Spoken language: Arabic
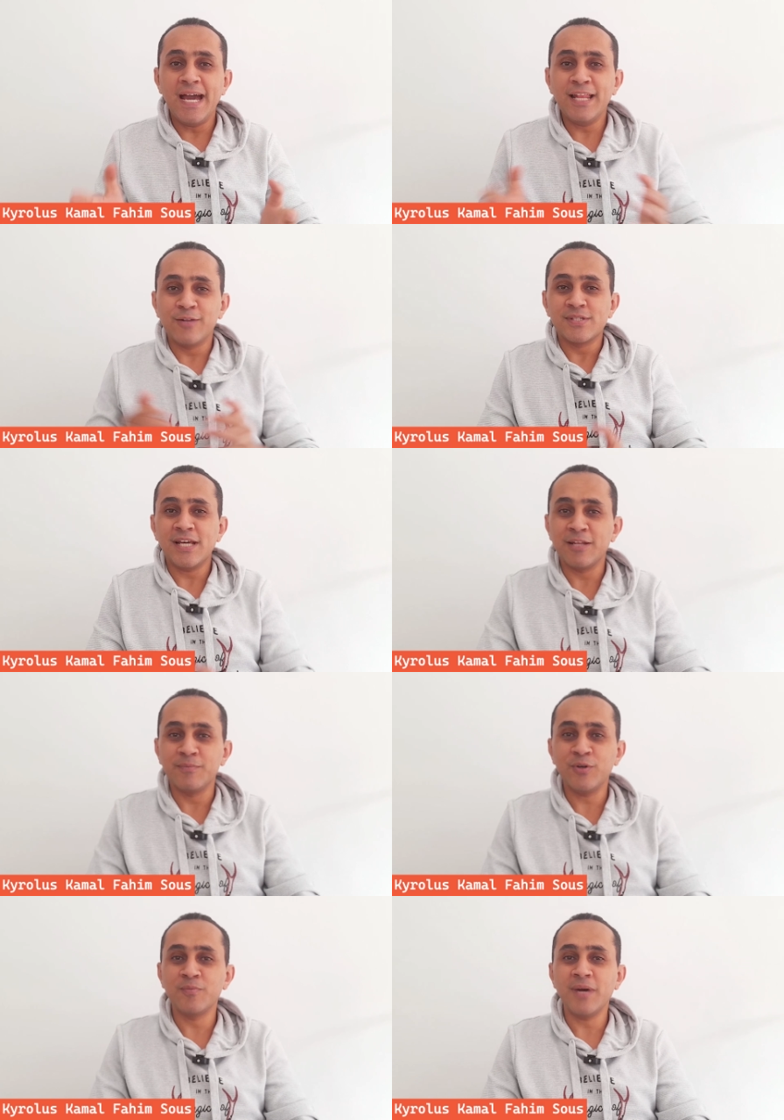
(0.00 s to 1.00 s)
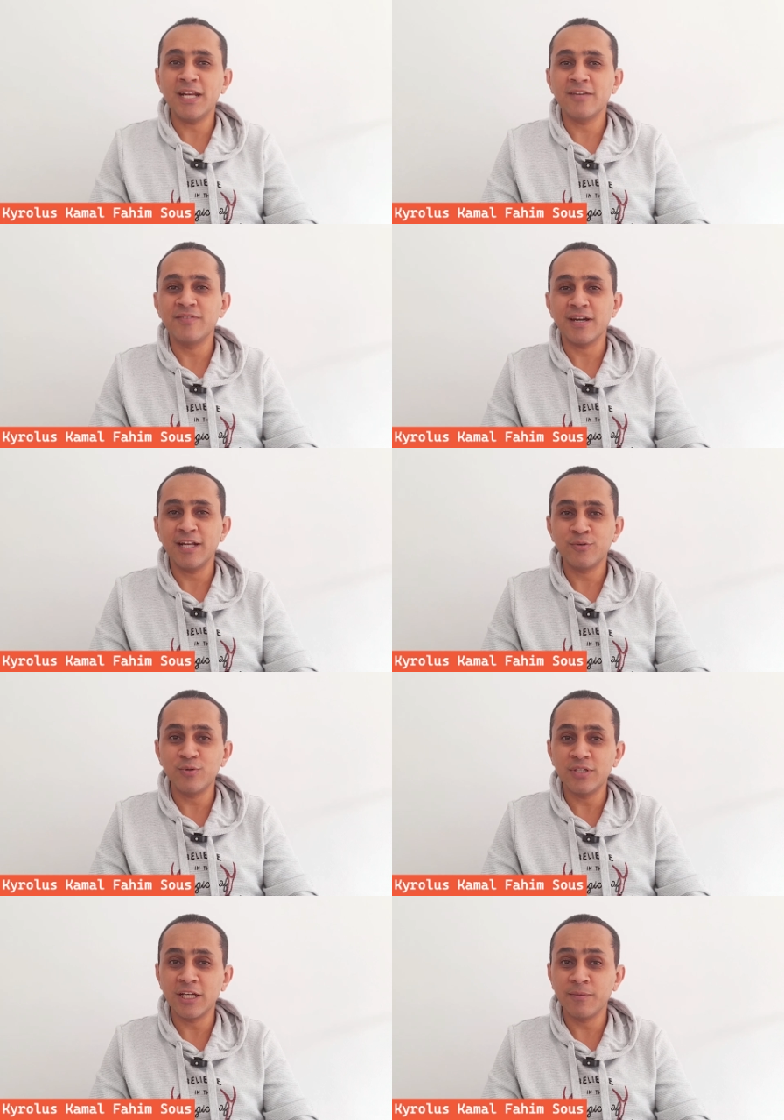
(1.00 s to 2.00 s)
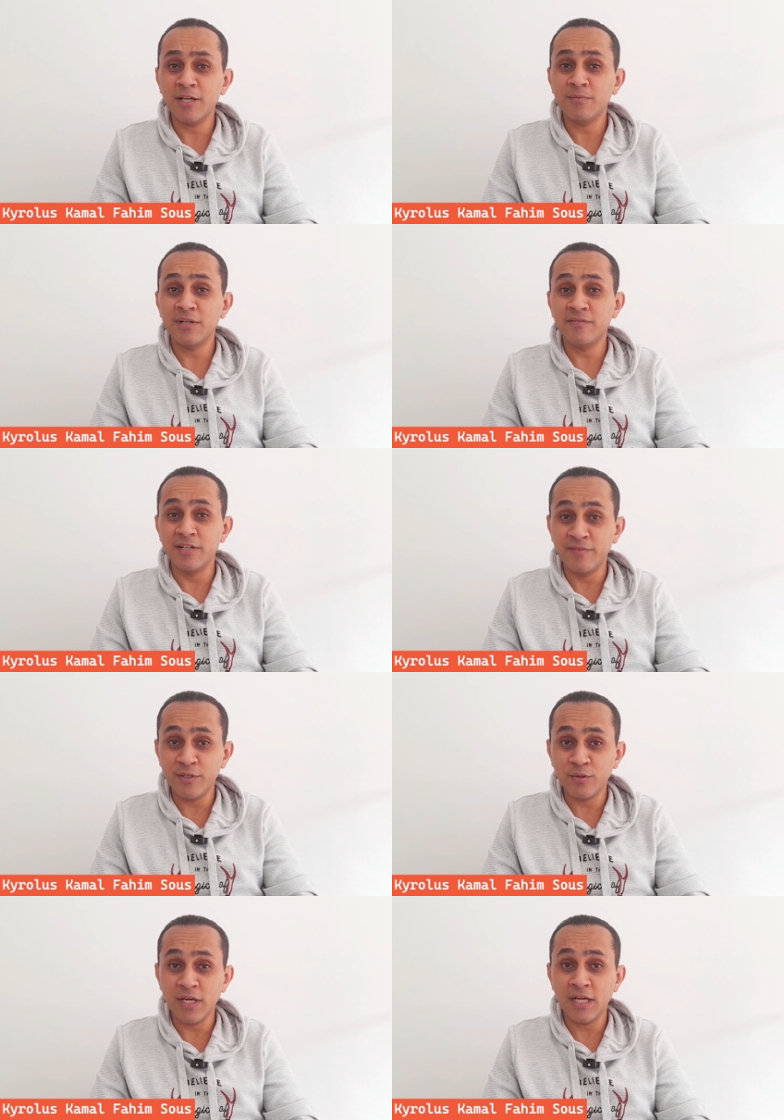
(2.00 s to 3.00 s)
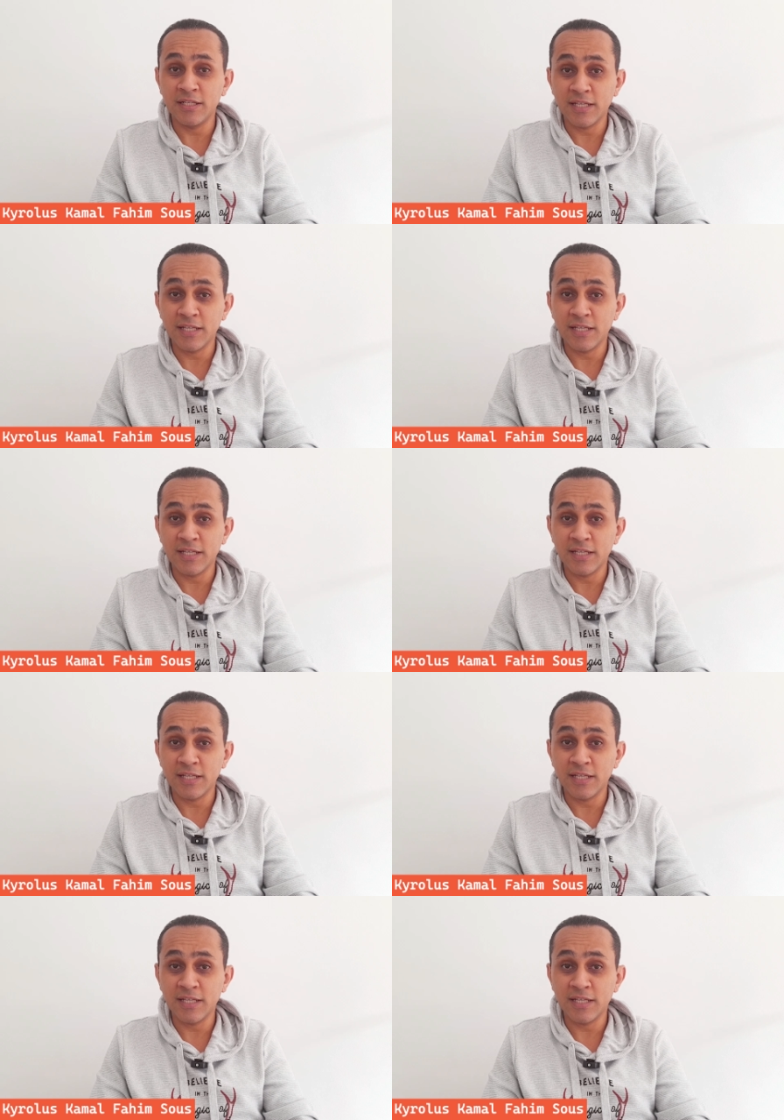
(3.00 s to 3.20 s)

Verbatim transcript: اهلا وسهلا بكم معانا في قناه كودنج بايبل في الفيديو ده